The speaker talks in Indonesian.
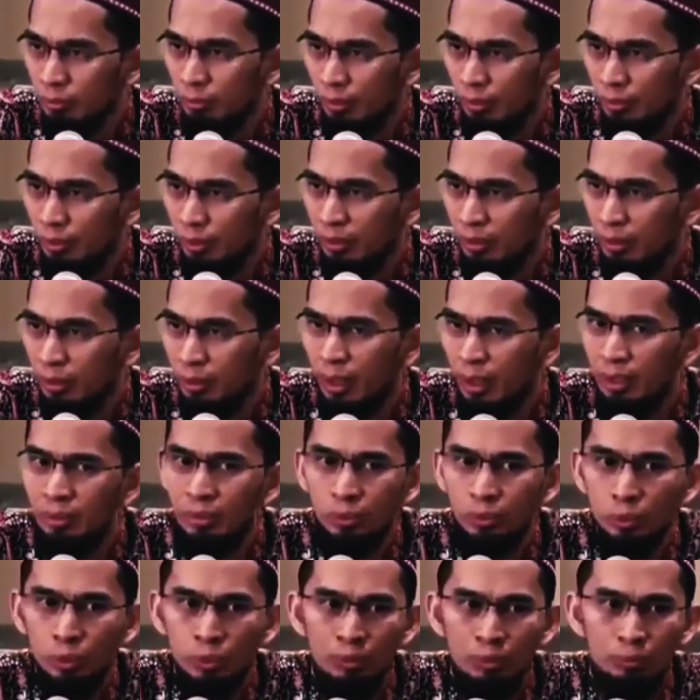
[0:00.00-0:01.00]
banyak ya ini
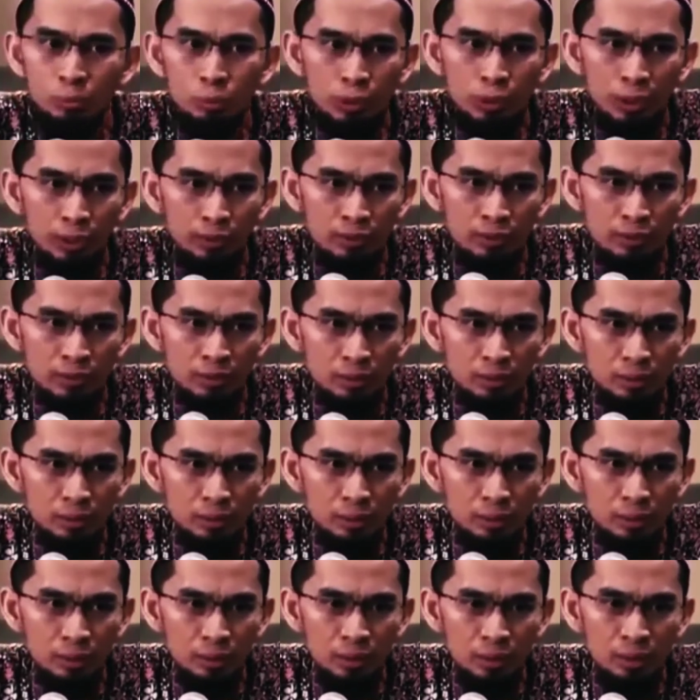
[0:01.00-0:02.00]
hanya untuk kemudahan
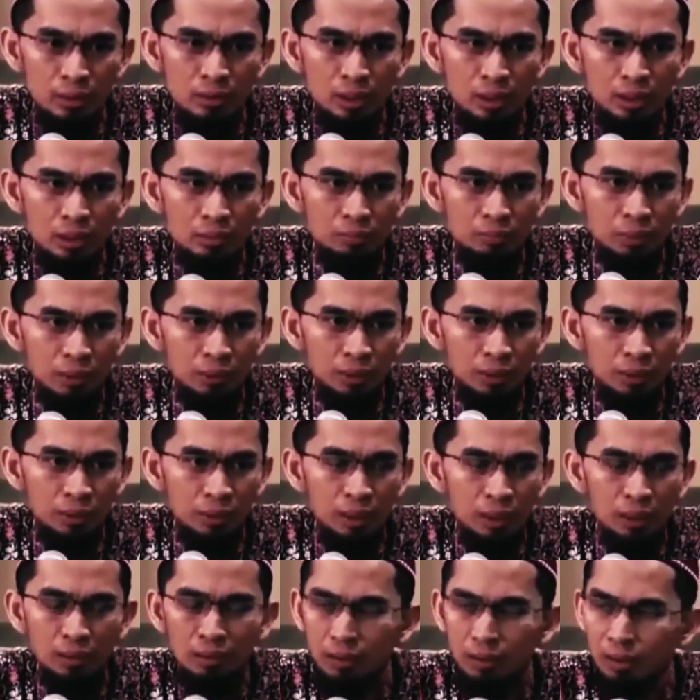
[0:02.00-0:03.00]
saja ini jangan
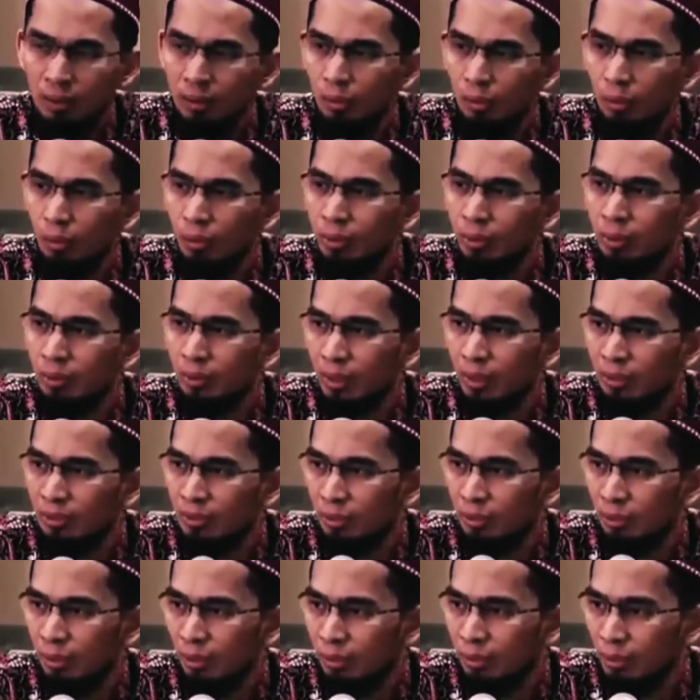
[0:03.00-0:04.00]
pernah ada
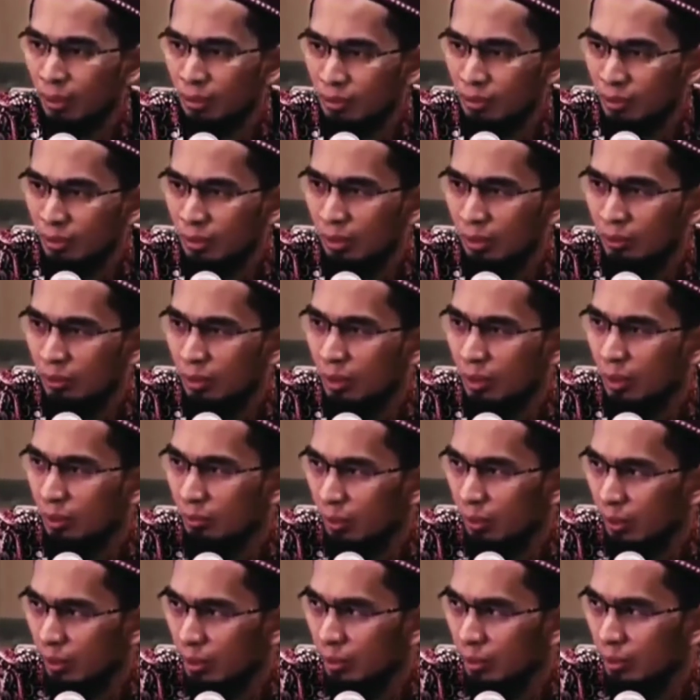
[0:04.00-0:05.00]
orientasi-orientasi yang
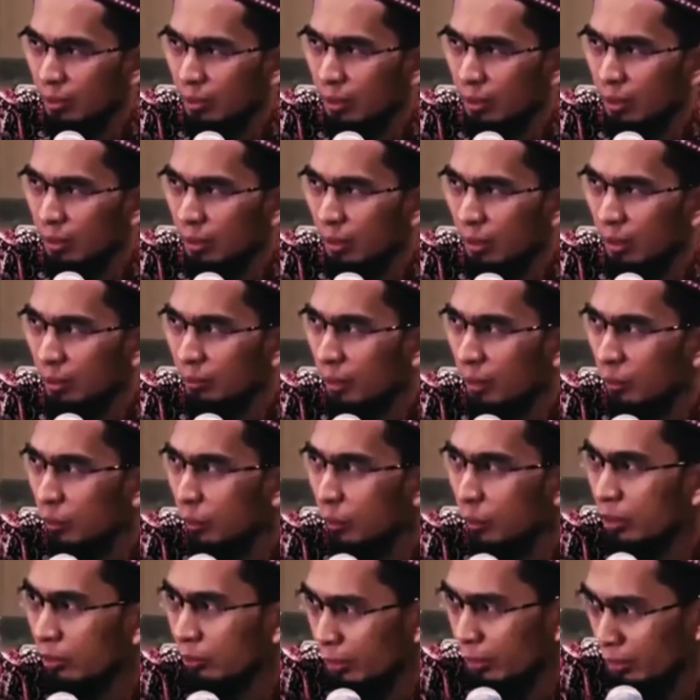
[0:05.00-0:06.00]
tidak baik ketika kita ingin
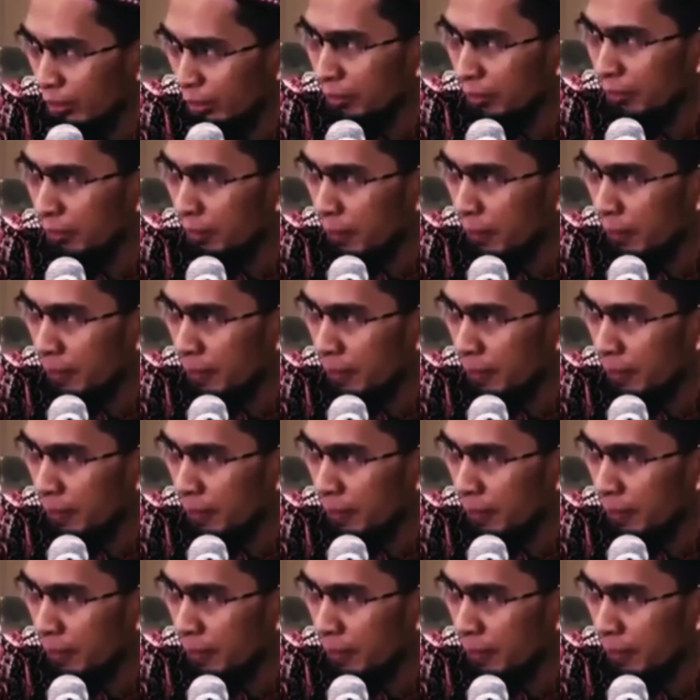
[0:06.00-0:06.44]
melakukan kebaikan